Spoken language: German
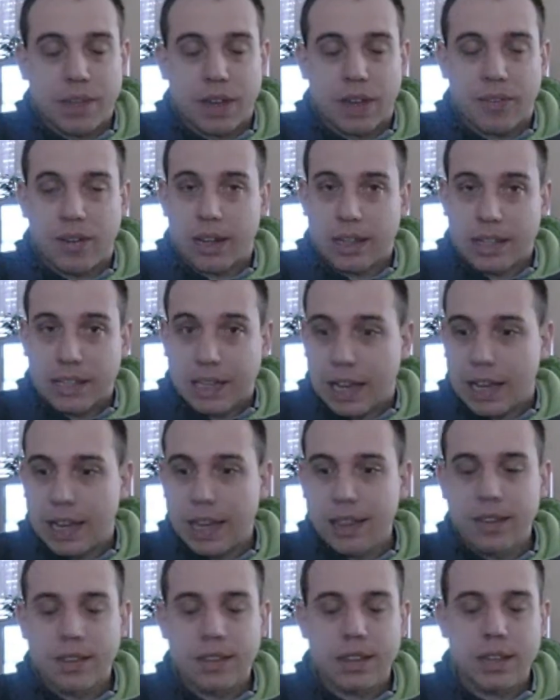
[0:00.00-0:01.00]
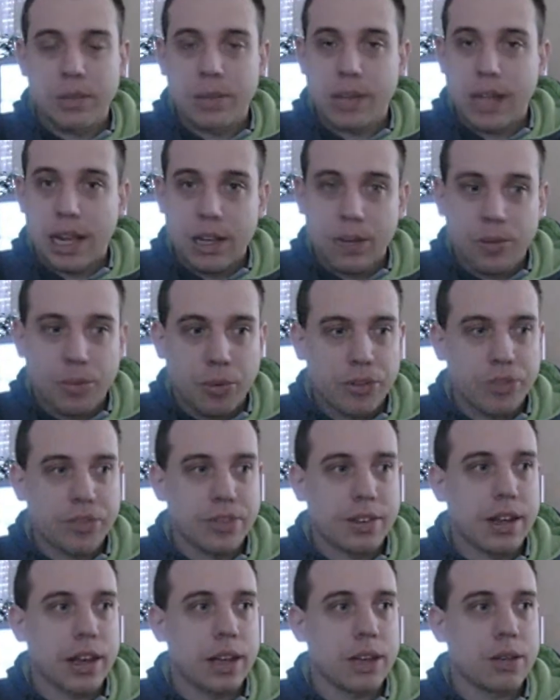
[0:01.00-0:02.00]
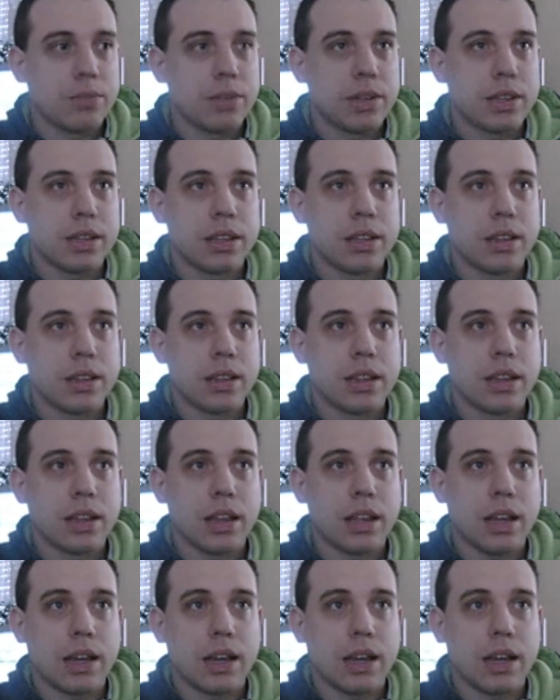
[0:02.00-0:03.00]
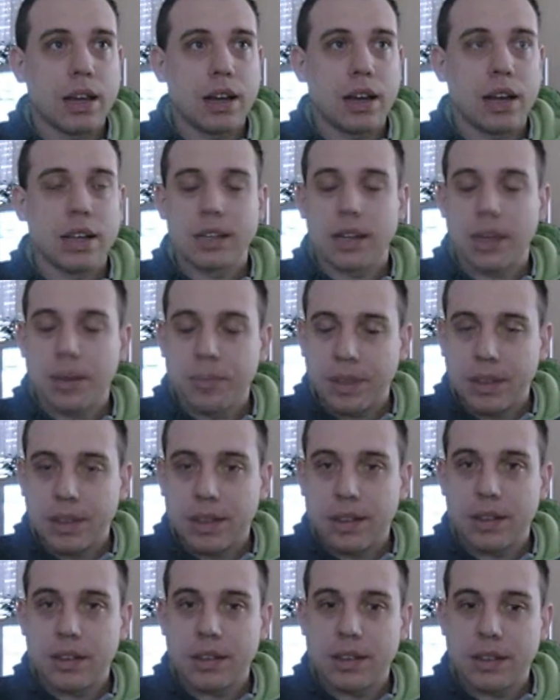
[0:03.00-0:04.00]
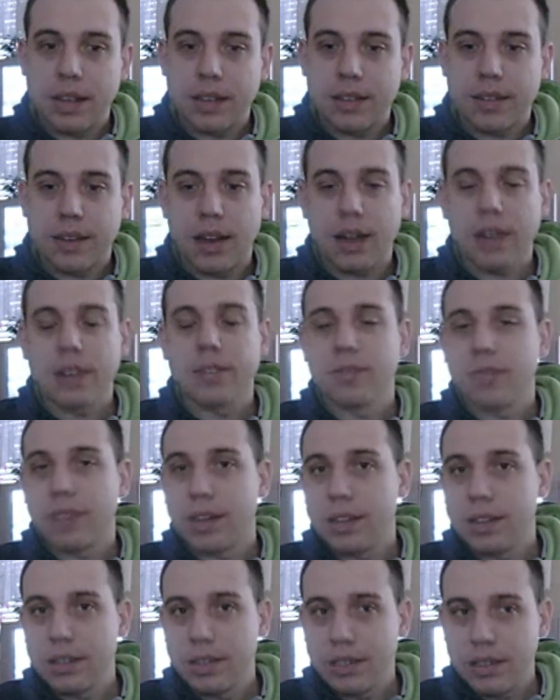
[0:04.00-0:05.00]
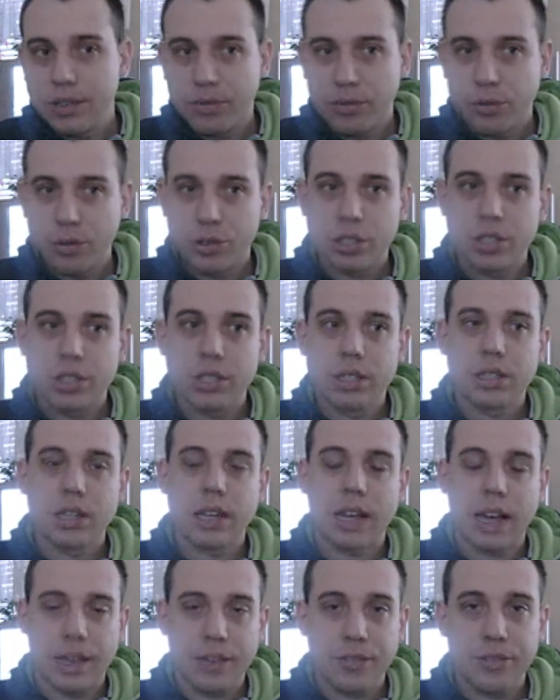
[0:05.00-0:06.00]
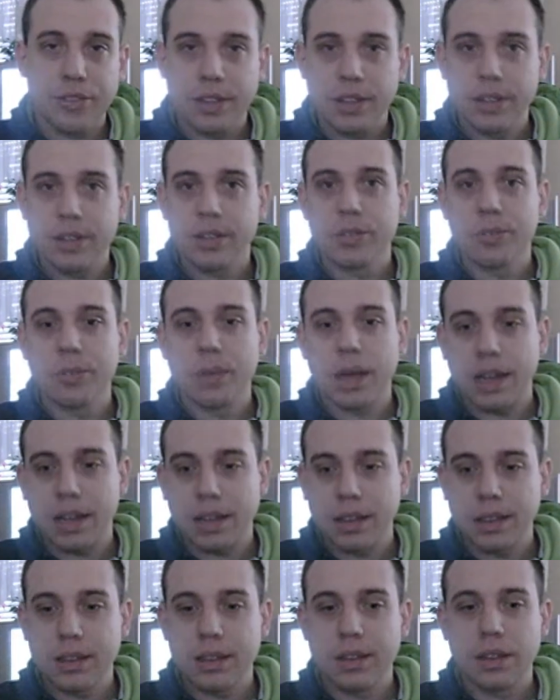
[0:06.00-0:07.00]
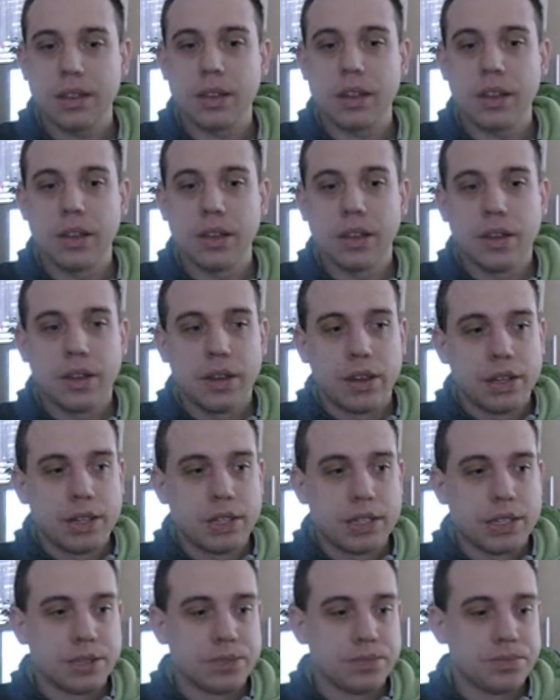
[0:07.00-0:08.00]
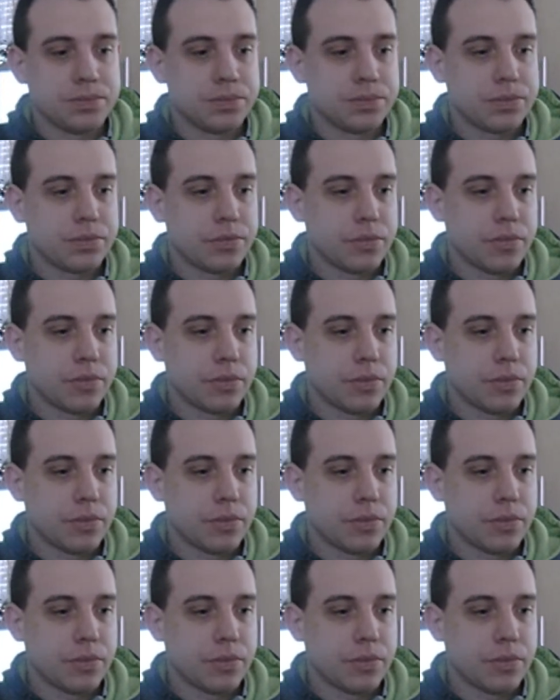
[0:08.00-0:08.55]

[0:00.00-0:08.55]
Da war ein Kalender drin mit allen Geburtstagen, mit den Angaben der Tagen, wann die Früchte reif sind zum Ernten. Ähm,